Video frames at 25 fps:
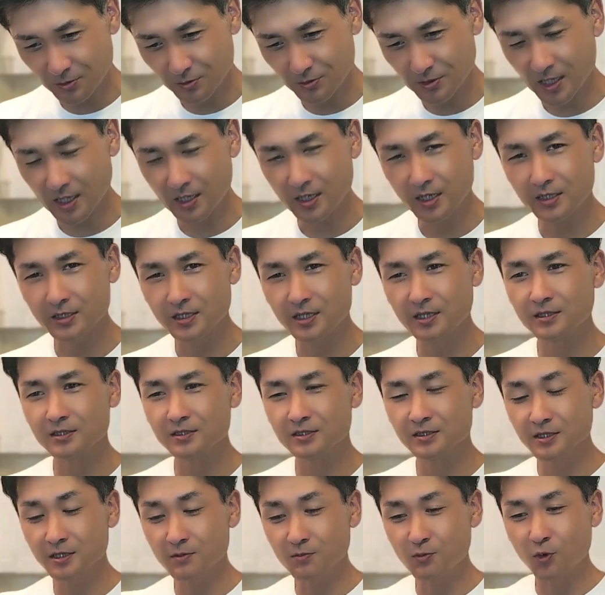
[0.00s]
の中で
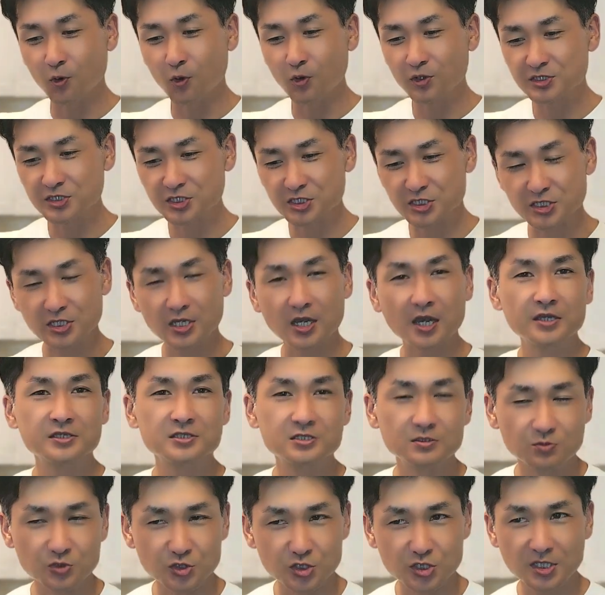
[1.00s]
でも市
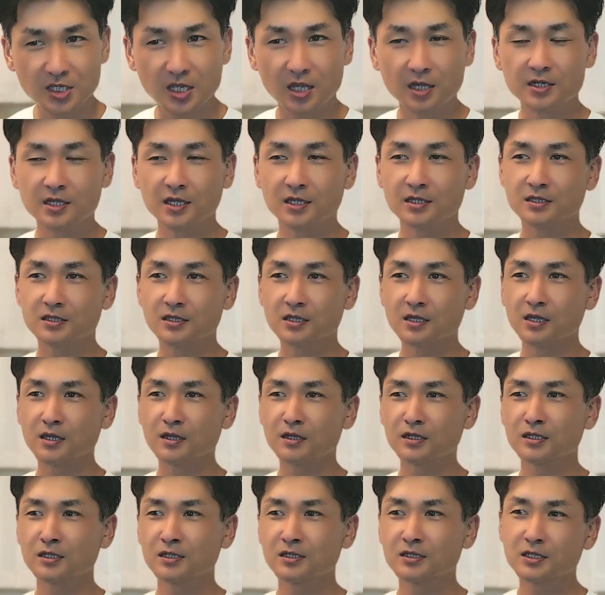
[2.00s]
街地もしっかりあっ
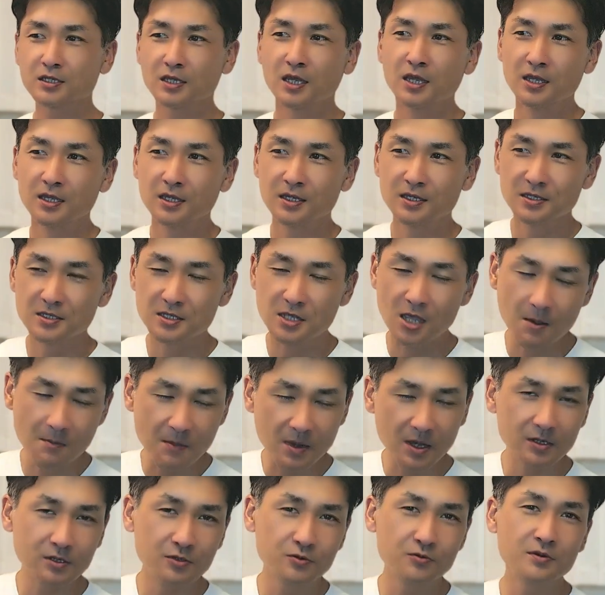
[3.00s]
てで
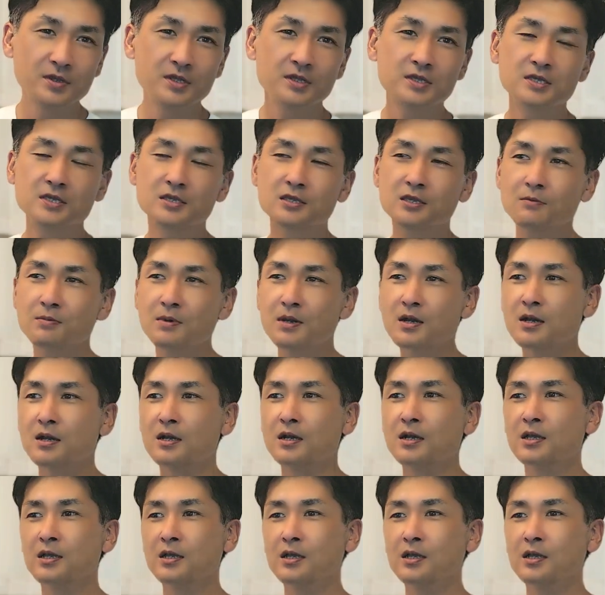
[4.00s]
山の上に行けば